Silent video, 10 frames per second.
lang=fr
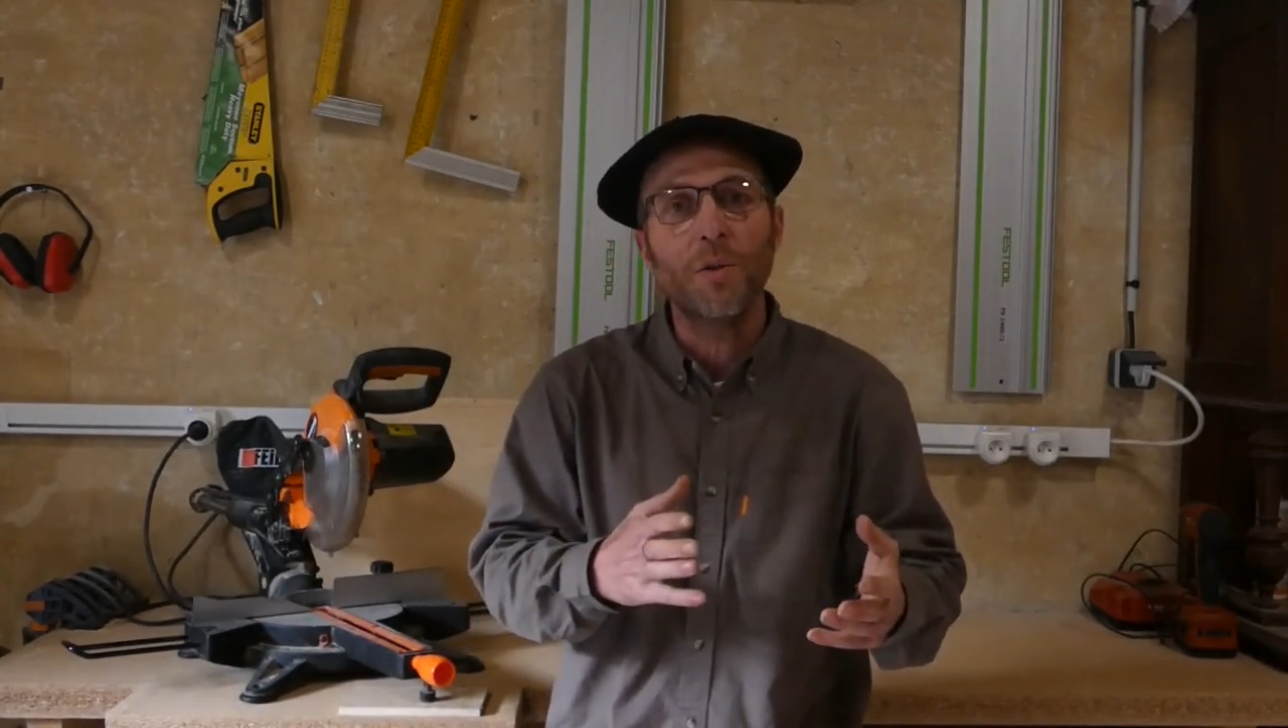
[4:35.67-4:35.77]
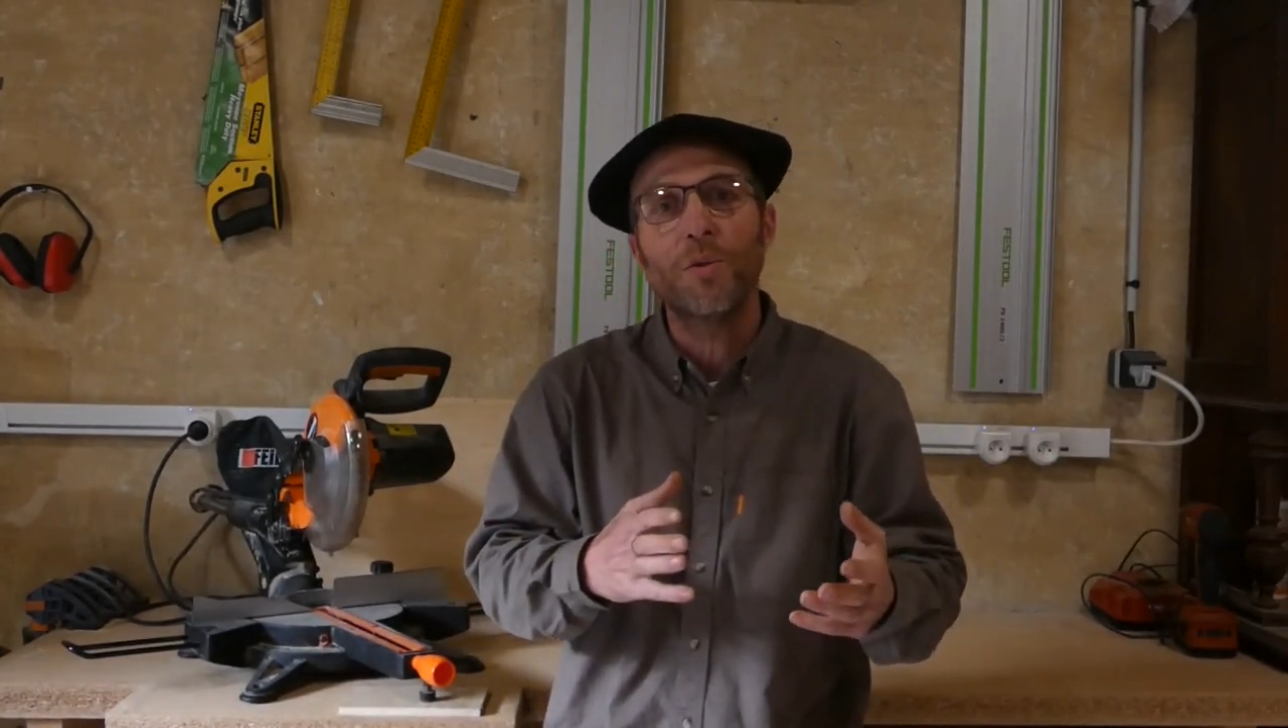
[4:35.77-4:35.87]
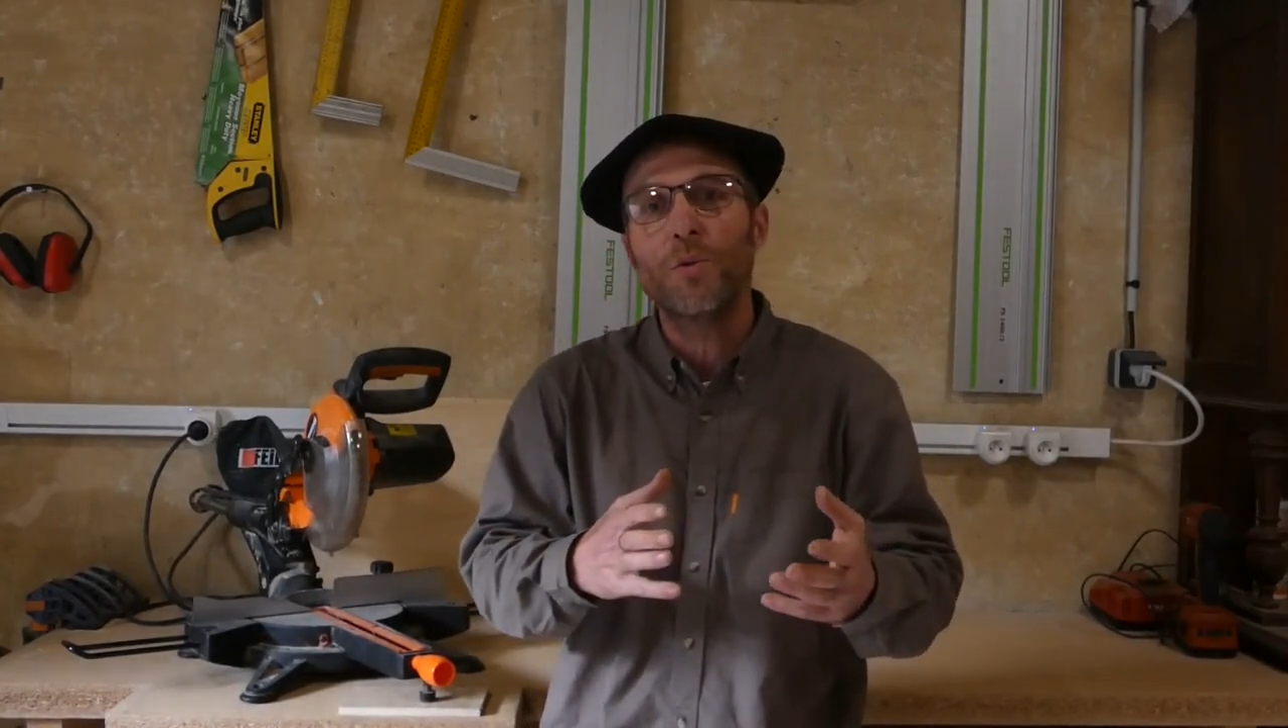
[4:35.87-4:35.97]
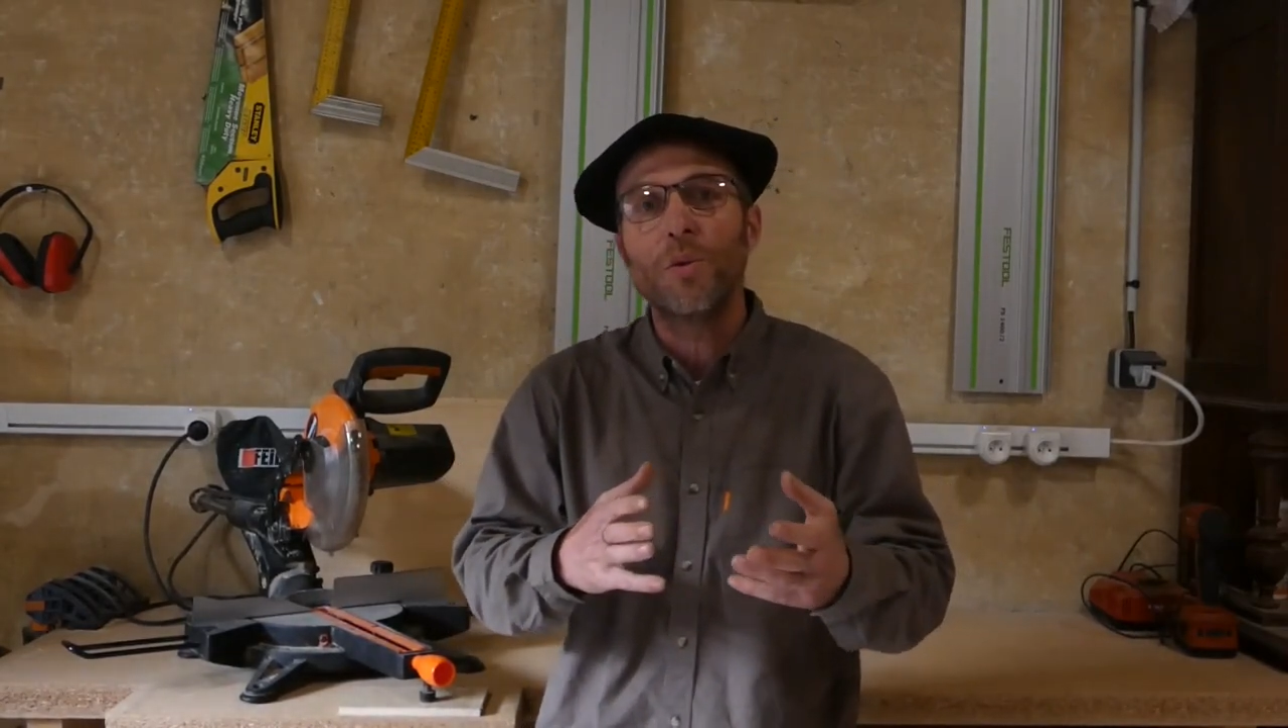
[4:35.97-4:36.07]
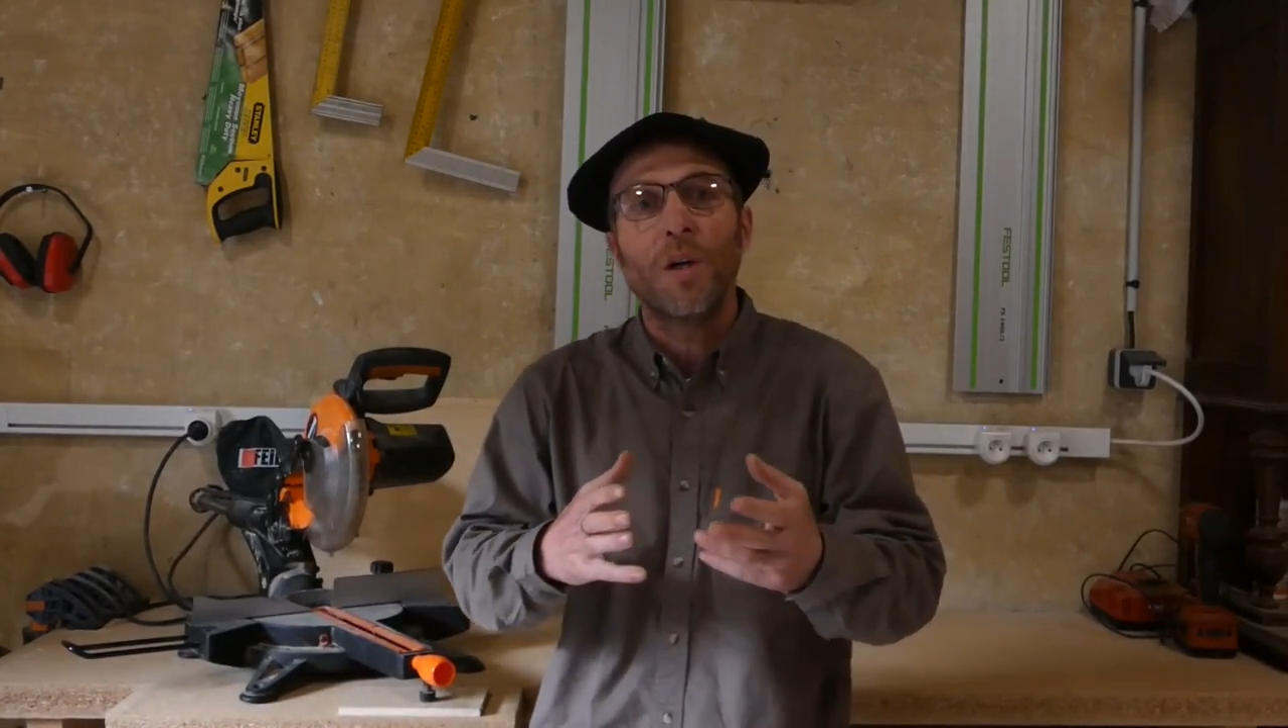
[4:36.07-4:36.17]

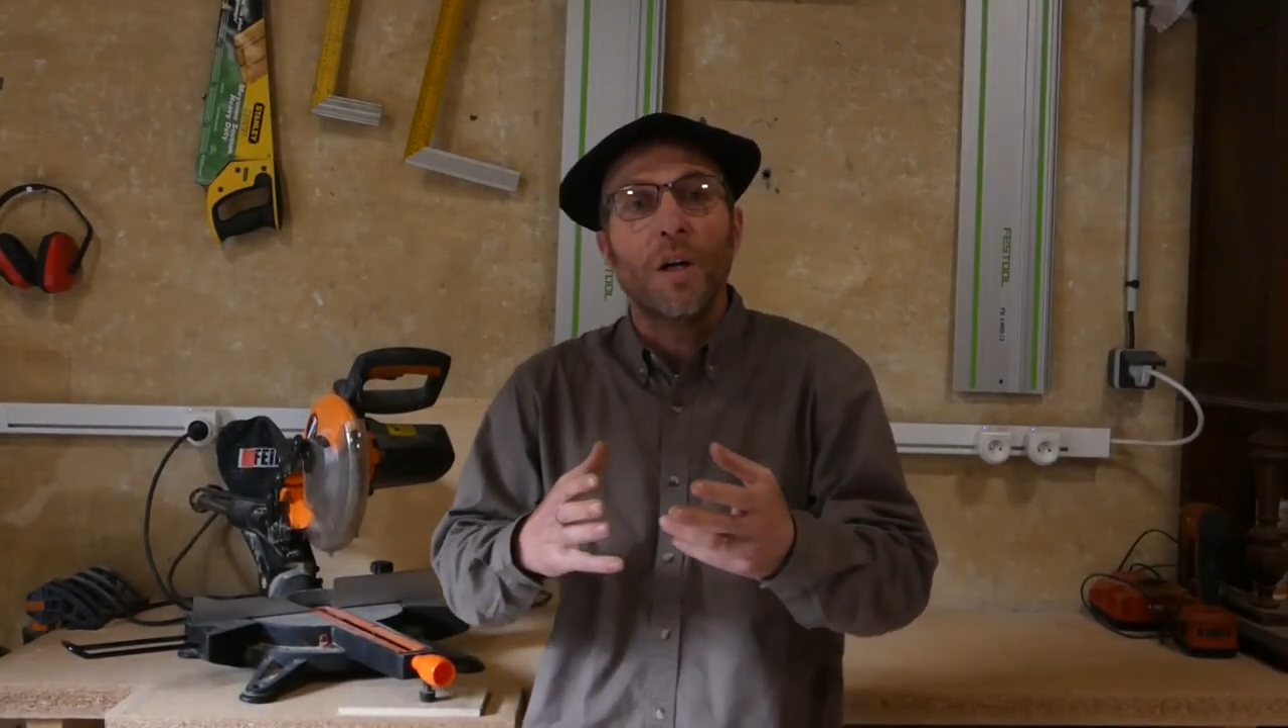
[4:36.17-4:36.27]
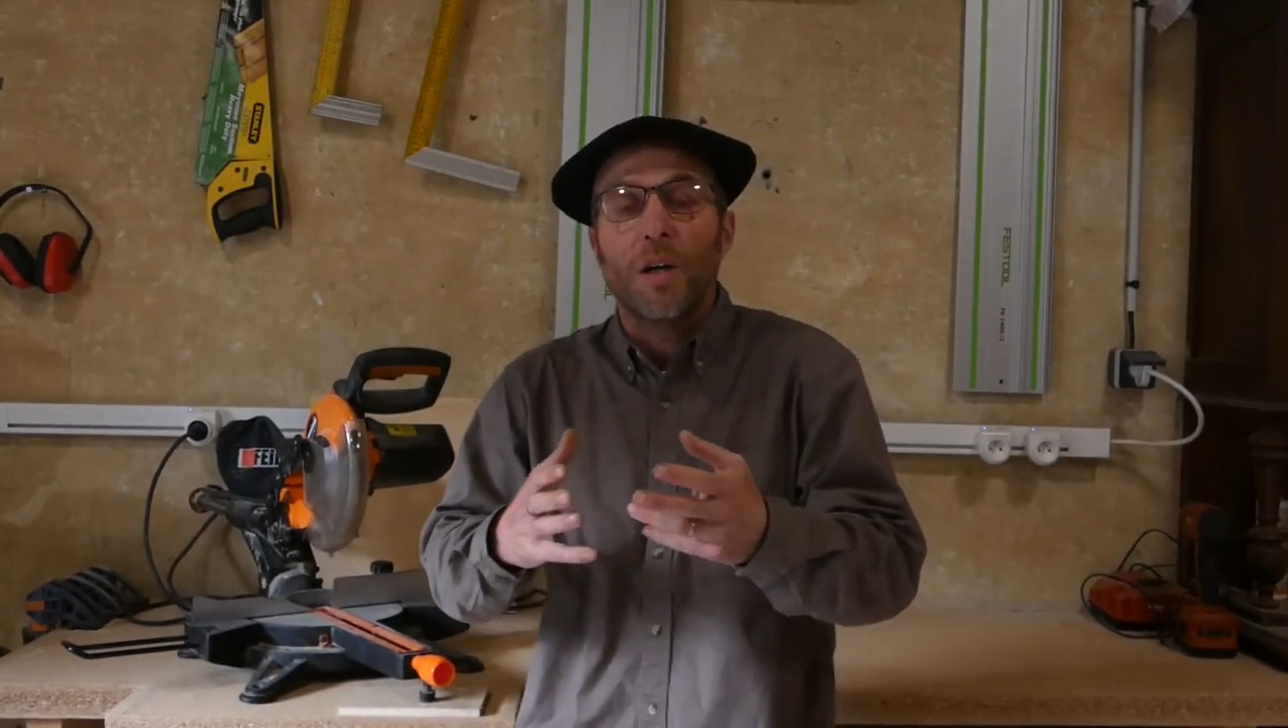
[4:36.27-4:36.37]
au,